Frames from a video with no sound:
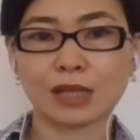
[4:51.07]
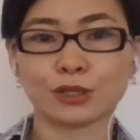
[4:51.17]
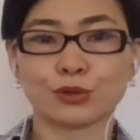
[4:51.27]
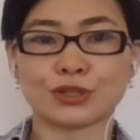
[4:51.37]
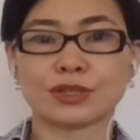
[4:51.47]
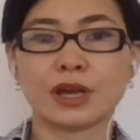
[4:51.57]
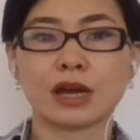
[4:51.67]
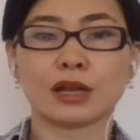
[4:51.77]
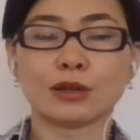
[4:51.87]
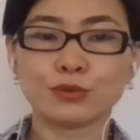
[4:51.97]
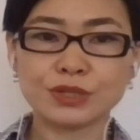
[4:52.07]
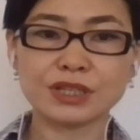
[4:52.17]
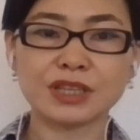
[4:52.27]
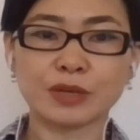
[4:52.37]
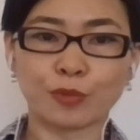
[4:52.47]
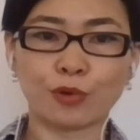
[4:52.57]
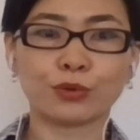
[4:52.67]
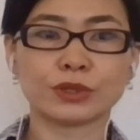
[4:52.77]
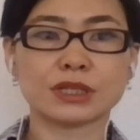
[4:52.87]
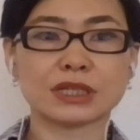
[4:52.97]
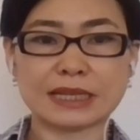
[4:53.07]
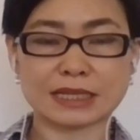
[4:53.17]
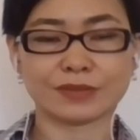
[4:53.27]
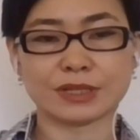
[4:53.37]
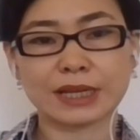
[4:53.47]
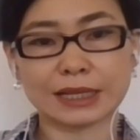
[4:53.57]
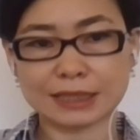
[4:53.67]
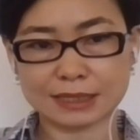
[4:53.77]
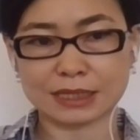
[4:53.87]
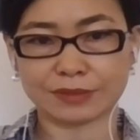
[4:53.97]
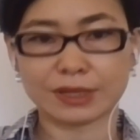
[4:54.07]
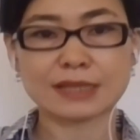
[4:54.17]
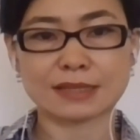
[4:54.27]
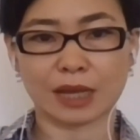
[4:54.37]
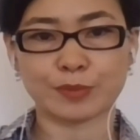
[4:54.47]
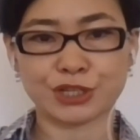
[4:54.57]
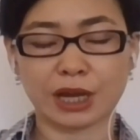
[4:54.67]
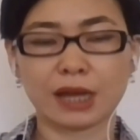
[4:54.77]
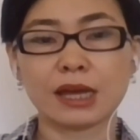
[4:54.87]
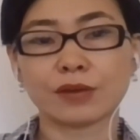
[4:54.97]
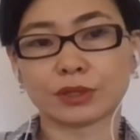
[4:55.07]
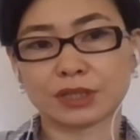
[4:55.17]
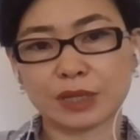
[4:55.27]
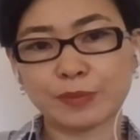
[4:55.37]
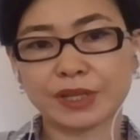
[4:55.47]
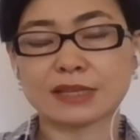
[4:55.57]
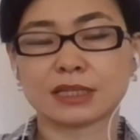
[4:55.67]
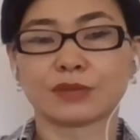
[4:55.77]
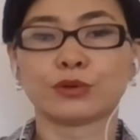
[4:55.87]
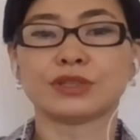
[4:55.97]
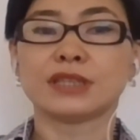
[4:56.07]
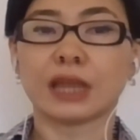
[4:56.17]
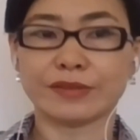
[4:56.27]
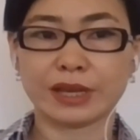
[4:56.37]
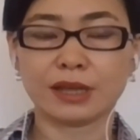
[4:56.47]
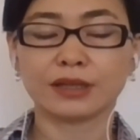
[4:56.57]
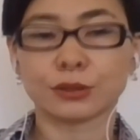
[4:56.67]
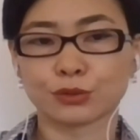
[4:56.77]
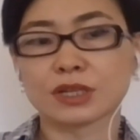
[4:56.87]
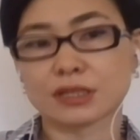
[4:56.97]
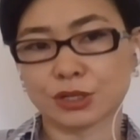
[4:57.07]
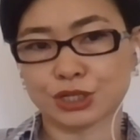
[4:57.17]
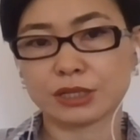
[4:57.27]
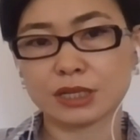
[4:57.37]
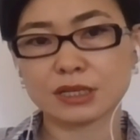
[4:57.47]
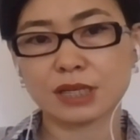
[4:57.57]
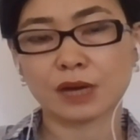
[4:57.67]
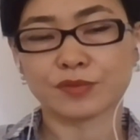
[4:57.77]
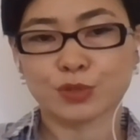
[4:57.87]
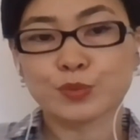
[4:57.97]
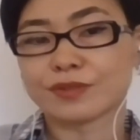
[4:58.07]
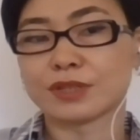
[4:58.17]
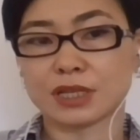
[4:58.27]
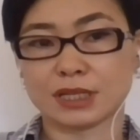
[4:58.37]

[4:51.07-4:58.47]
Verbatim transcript: То есть люди не могут действовать коллективно, сообща, вот именно из-за того недоверия, которое сложилось в собственные